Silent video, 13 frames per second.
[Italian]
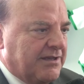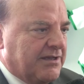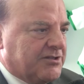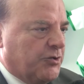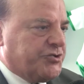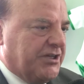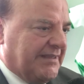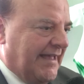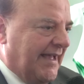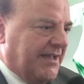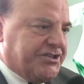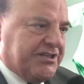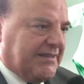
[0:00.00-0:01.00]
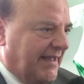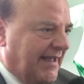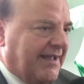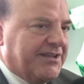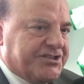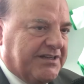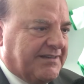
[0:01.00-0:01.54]
società, città
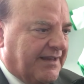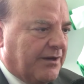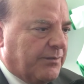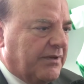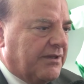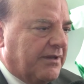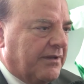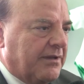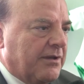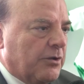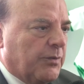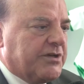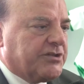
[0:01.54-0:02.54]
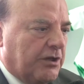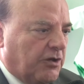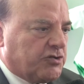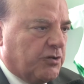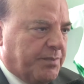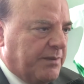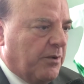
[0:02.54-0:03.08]
eccetera, quindi questo è il
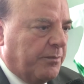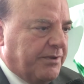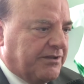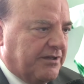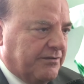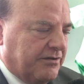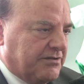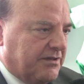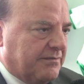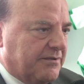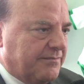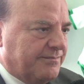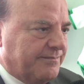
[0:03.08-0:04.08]
nostro primo obiettivo. Insomma